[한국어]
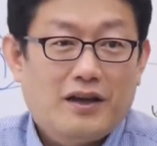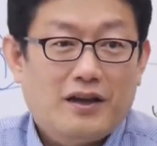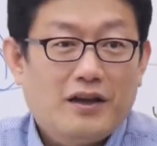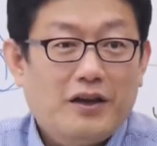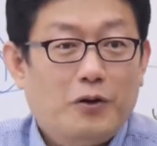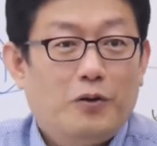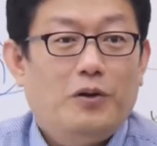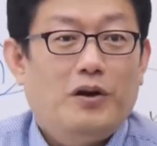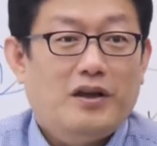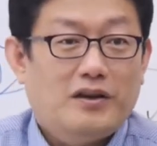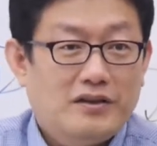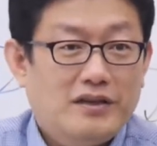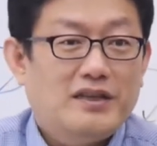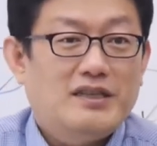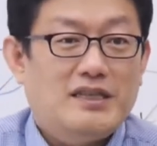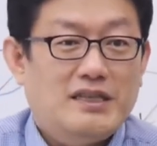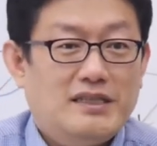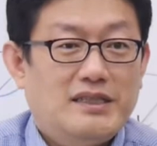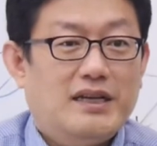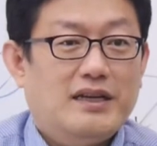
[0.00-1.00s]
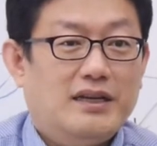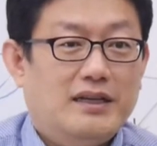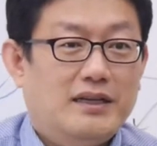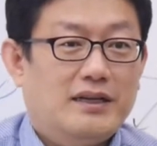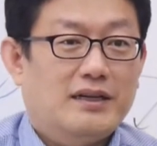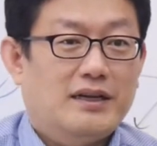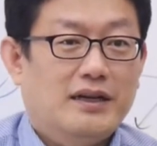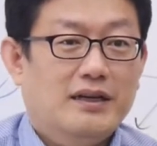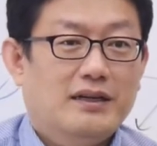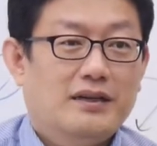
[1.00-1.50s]
그게 원래 그게
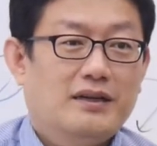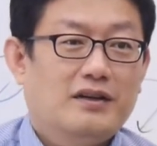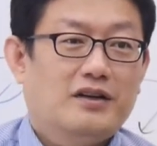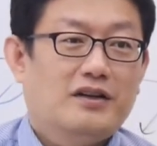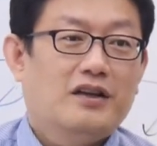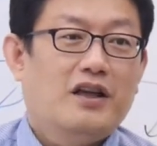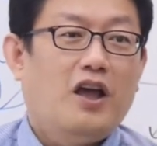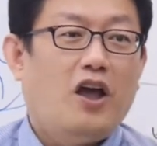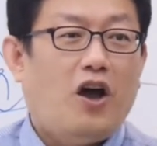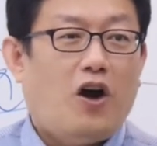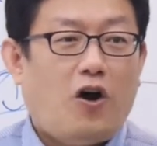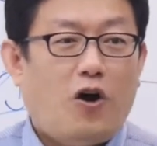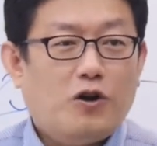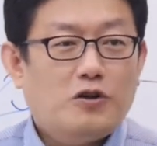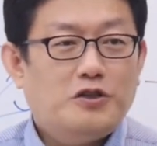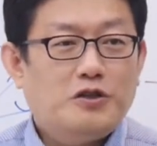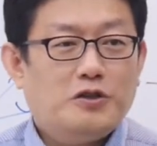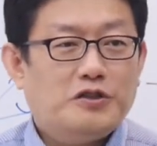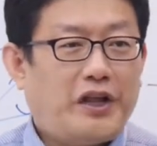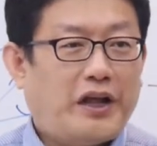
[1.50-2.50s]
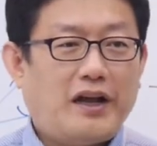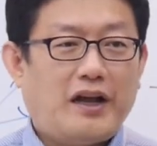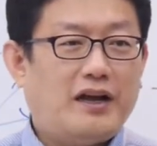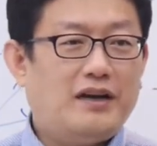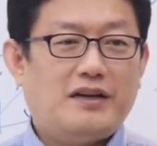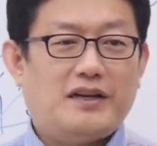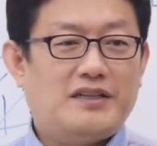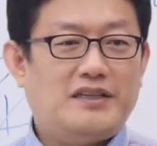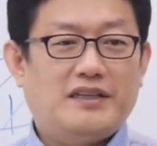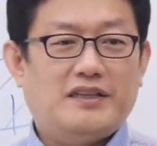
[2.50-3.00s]
실상이니까. 억지로
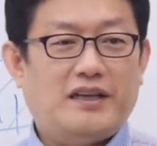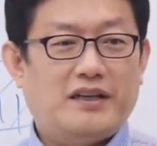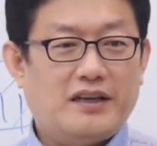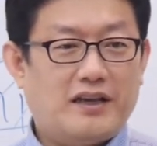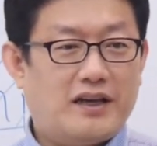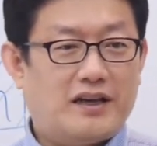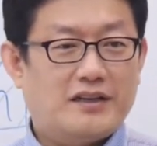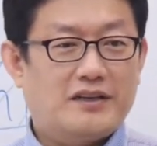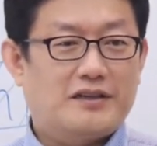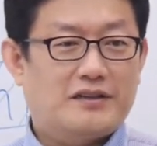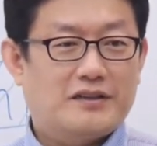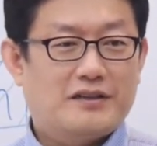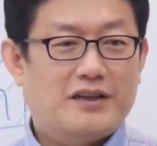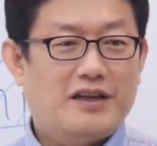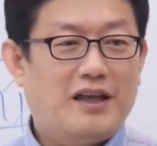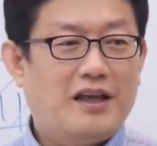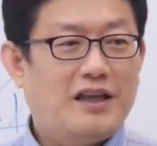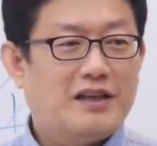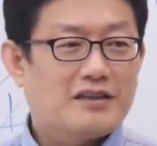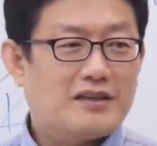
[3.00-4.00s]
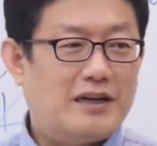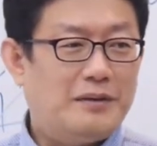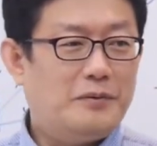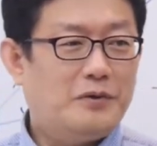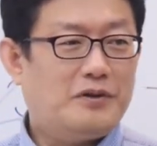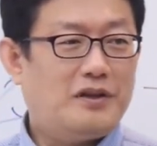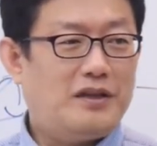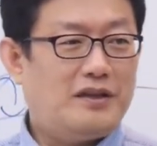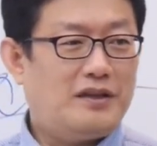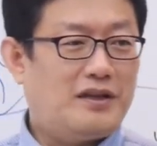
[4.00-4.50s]
생각을 하셔야 되는 게 아니라고요.
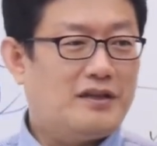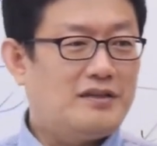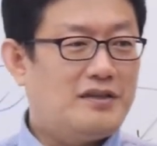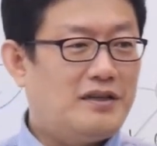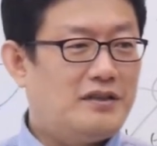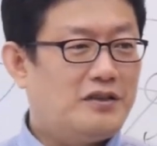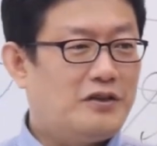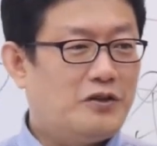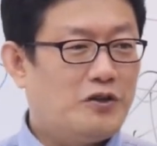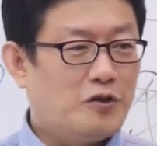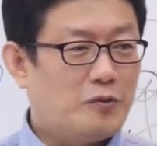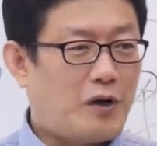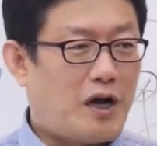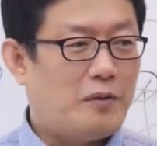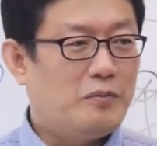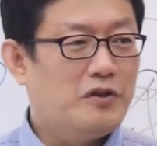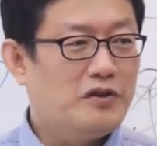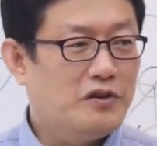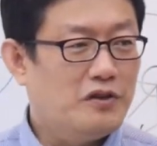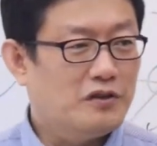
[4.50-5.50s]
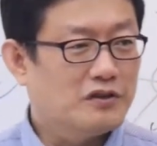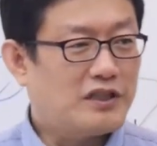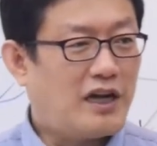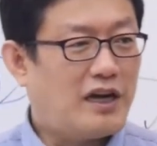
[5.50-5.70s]
잘못된 단체들은요, 가면요,